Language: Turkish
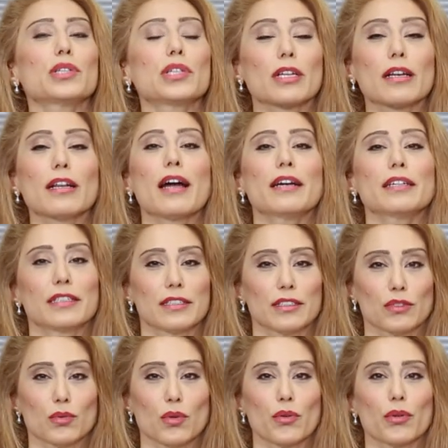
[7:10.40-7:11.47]
bir şeyler
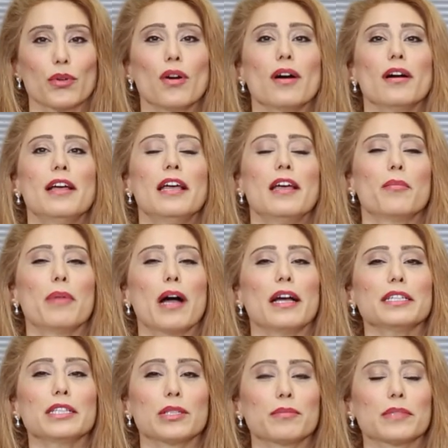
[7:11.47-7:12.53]
dönüyor.
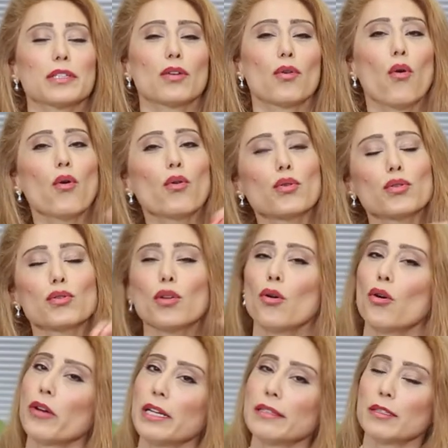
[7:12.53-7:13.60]
Ben şimdi okul
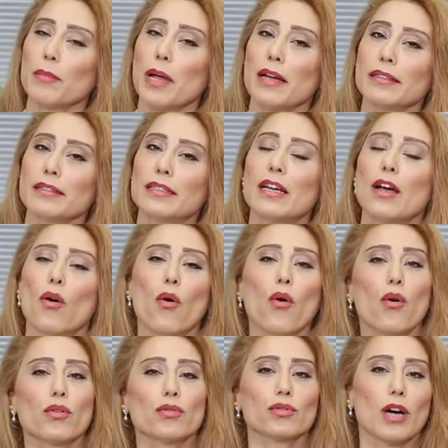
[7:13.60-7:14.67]
öğretmen,
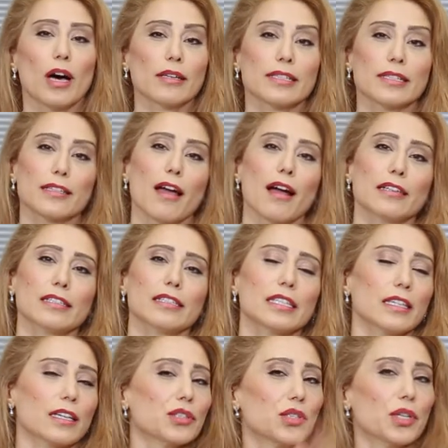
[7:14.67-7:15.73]
ordu, asker
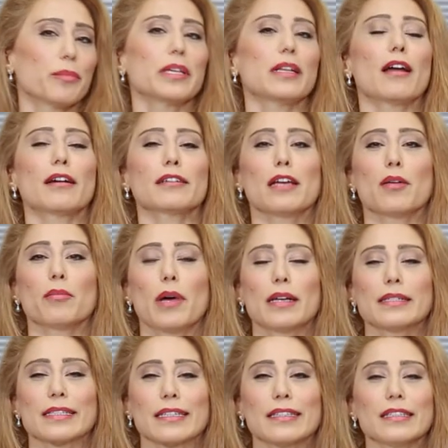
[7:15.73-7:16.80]
dedik, acemilerden
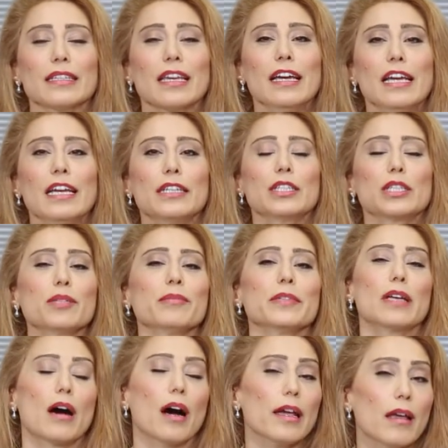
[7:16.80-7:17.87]
bahsettik.
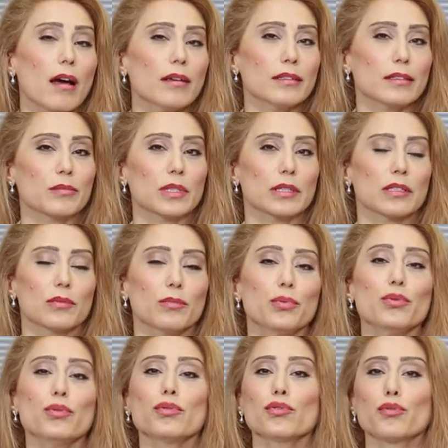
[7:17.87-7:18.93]
Şimdi hayatımızın
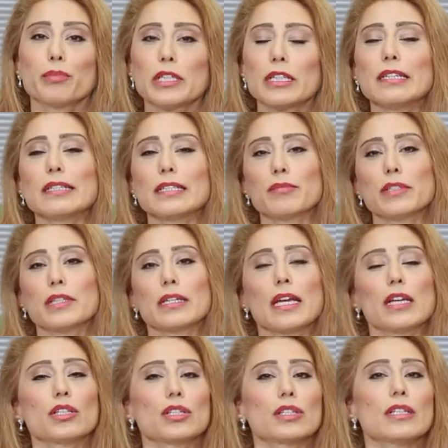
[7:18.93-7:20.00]
büyük bir kısmının
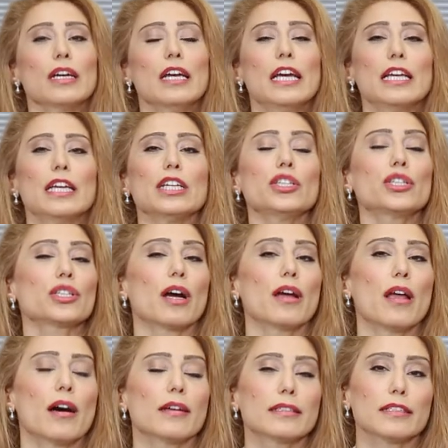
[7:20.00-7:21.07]
geçtiği iş
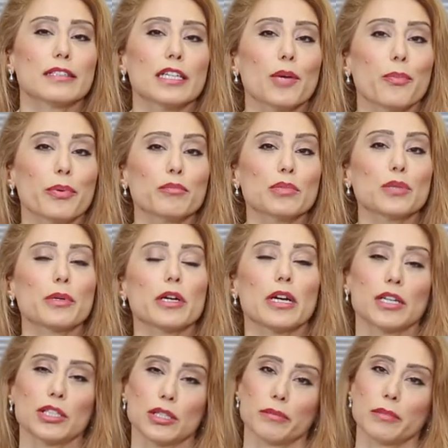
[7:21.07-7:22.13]
hayatında yapılmış bir
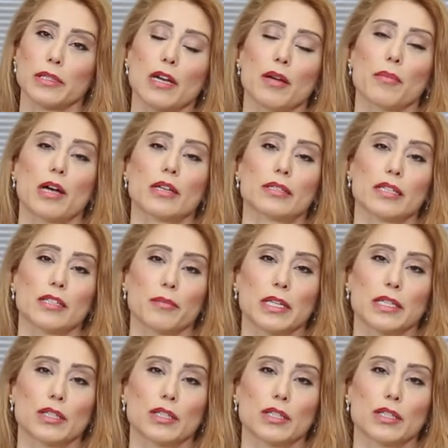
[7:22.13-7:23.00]
araştırmadan bahsetmek